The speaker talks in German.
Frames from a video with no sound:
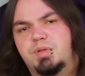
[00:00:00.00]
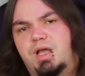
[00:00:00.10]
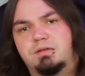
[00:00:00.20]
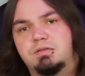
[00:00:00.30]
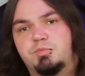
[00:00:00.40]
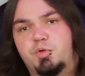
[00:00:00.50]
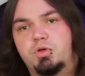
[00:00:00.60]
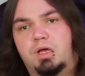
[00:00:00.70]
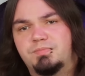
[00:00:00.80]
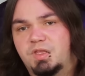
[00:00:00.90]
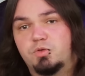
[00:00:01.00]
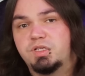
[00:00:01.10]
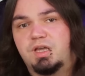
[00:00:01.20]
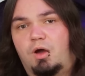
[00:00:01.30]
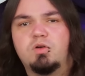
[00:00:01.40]
begannen die Brüder
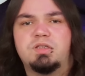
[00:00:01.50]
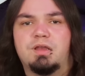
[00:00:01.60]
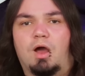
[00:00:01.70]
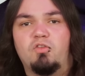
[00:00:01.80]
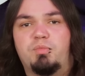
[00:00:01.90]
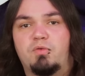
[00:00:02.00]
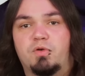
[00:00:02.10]
natürlich auch den Aufbau